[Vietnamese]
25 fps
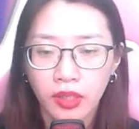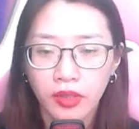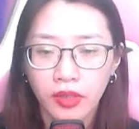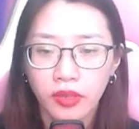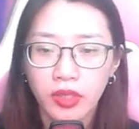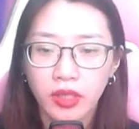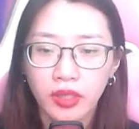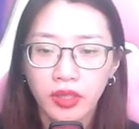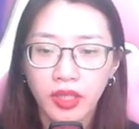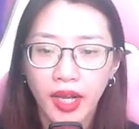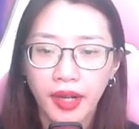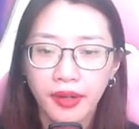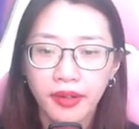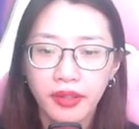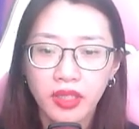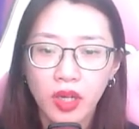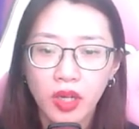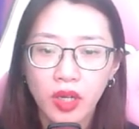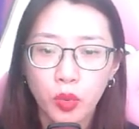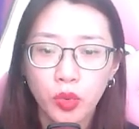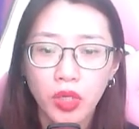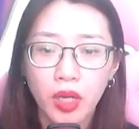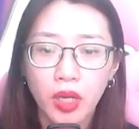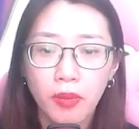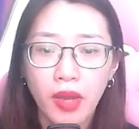Nhưng hắn
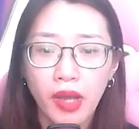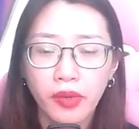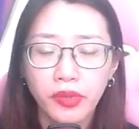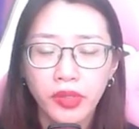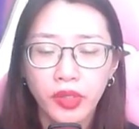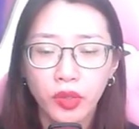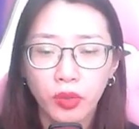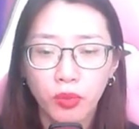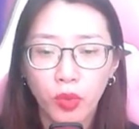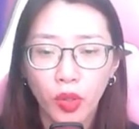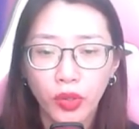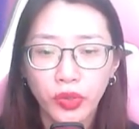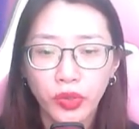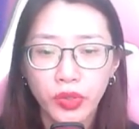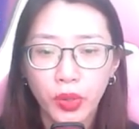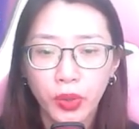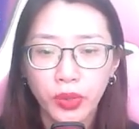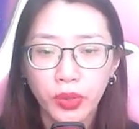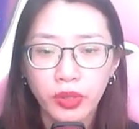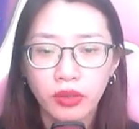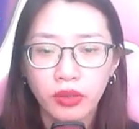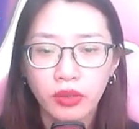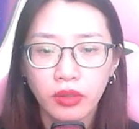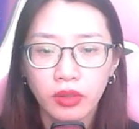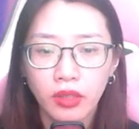không có bao nhiêu bối
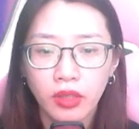rối,